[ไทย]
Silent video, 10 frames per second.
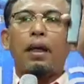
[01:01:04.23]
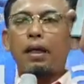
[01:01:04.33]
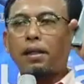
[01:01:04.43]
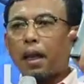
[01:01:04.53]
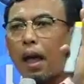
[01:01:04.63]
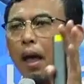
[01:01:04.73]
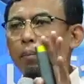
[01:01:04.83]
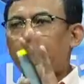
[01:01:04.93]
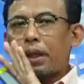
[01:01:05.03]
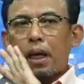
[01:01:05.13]
อิสลาม
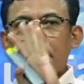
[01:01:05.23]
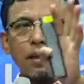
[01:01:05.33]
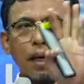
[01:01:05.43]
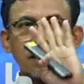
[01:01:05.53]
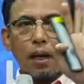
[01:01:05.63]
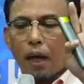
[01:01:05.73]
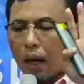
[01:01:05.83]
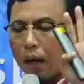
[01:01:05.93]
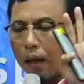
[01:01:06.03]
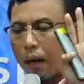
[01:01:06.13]
ไม่ใช่ศาสนา
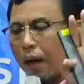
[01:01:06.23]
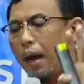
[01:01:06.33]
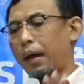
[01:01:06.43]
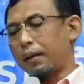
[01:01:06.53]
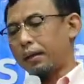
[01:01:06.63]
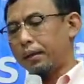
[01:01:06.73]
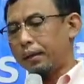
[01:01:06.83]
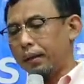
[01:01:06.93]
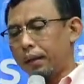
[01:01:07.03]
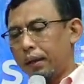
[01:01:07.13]
แรก
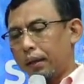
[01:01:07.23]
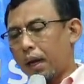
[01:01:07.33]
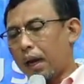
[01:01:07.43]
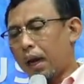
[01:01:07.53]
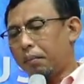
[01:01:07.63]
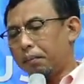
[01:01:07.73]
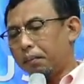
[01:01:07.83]
นะครับ